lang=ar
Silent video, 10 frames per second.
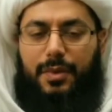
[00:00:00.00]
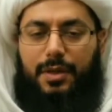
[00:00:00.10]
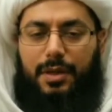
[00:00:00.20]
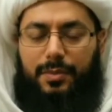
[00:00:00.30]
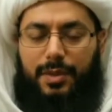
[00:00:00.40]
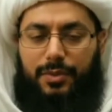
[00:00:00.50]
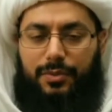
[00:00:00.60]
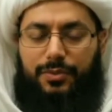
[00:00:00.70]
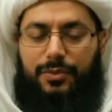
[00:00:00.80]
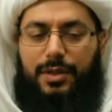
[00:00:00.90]
يعني
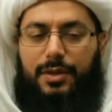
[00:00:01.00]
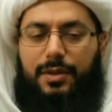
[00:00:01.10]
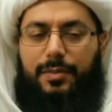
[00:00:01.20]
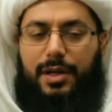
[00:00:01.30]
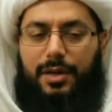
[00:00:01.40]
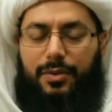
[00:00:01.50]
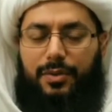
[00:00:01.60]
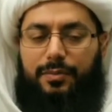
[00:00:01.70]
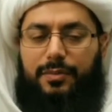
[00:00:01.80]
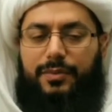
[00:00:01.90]
معروفون هؤلاء
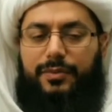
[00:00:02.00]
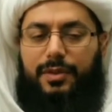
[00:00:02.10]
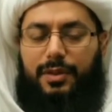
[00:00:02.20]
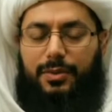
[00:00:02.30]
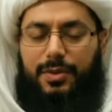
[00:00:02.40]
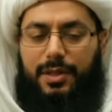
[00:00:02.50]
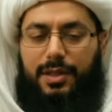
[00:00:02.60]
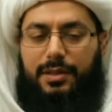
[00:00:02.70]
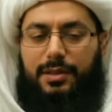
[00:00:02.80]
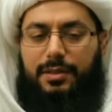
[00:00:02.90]
بعضهم في
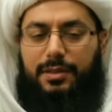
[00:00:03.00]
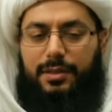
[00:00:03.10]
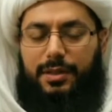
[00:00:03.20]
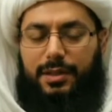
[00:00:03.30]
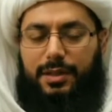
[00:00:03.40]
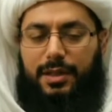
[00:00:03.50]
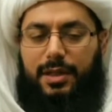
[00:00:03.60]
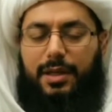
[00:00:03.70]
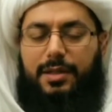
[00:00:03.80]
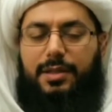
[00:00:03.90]
الأوساط يعني
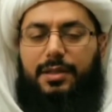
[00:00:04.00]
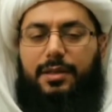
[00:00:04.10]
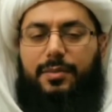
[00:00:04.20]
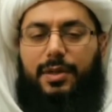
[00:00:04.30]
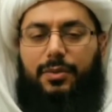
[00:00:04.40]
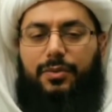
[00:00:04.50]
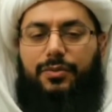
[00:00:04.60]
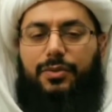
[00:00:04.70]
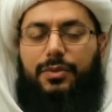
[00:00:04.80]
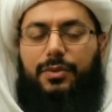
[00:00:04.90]
الخاصة
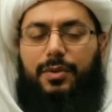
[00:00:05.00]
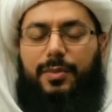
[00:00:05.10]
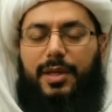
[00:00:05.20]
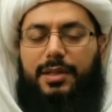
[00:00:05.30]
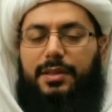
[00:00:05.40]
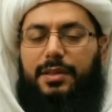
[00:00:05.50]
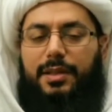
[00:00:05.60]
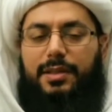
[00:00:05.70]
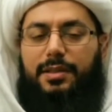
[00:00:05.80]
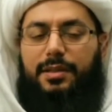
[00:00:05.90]
معروفون هو ما
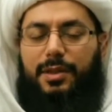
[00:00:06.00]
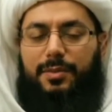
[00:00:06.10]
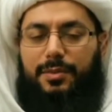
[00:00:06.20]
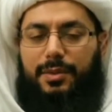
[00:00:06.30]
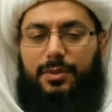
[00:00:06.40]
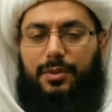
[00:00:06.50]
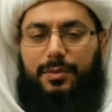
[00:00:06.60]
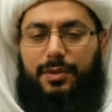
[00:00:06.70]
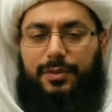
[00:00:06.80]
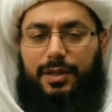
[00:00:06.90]
يعتقد أصلا بأبي بكر
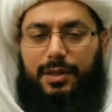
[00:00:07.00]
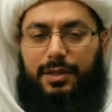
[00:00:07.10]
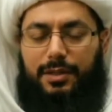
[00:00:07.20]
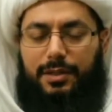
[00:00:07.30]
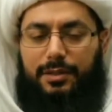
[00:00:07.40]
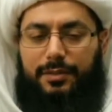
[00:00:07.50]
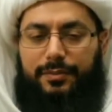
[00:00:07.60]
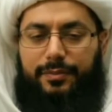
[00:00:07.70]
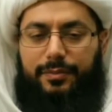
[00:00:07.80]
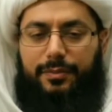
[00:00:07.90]
وعمر في الحقيقة
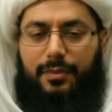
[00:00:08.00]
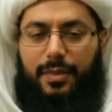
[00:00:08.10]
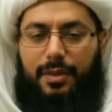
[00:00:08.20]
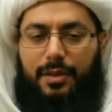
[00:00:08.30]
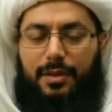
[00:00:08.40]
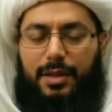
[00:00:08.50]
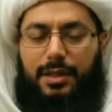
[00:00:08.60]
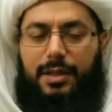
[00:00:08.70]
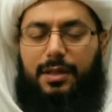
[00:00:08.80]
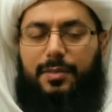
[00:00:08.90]

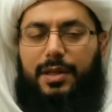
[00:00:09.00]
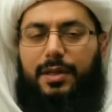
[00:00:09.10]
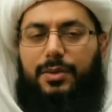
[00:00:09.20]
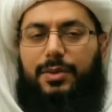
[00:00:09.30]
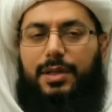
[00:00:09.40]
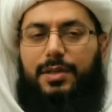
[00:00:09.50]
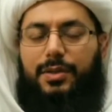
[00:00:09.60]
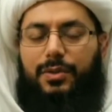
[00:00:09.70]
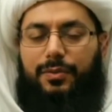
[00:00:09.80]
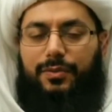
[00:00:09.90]
لكن لماذا
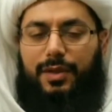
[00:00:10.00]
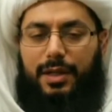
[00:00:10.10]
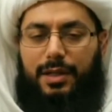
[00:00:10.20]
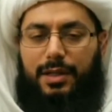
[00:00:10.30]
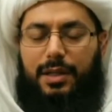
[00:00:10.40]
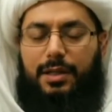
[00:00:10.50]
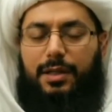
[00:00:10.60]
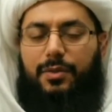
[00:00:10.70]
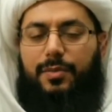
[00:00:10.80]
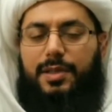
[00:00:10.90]
يناصرهم في العلن؟ لأن
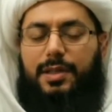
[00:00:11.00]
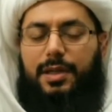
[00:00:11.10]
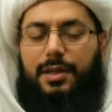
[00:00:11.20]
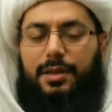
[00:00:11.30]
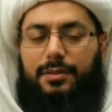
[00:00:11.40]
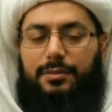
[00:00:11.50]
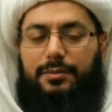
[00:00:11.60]
له مصلحة